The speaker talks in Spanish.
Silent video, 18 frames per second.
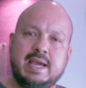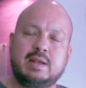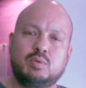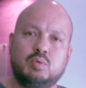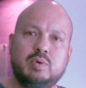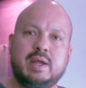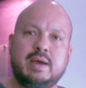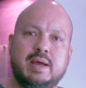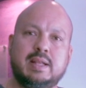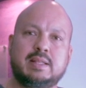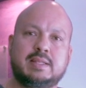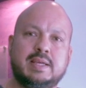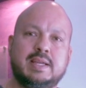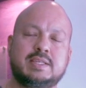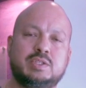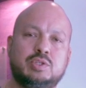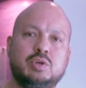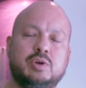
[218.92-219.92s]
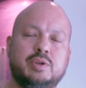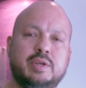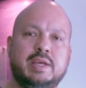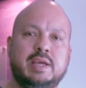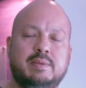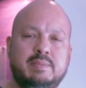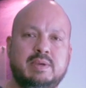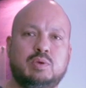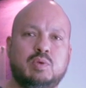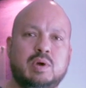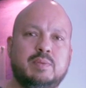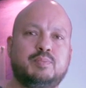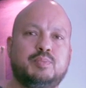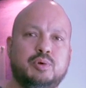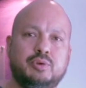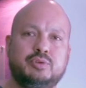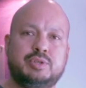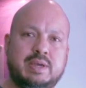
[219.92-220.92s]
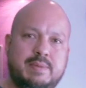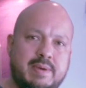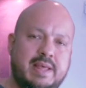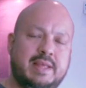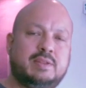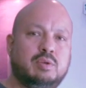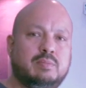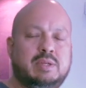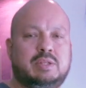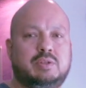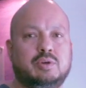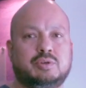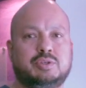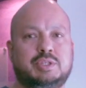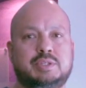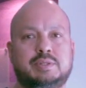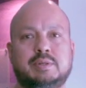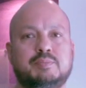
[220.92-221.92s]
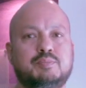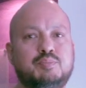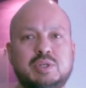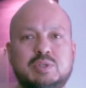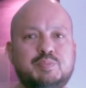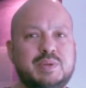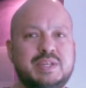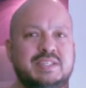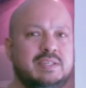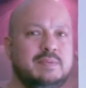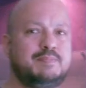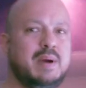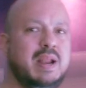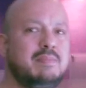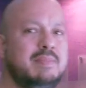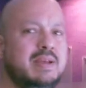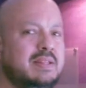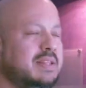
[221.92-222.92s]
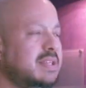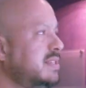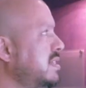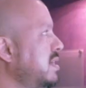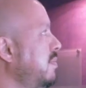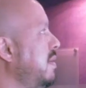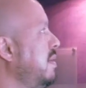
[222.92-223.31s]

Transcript: alguna alteración en mi cuerpo llamada endometriosis. Pues principalmente si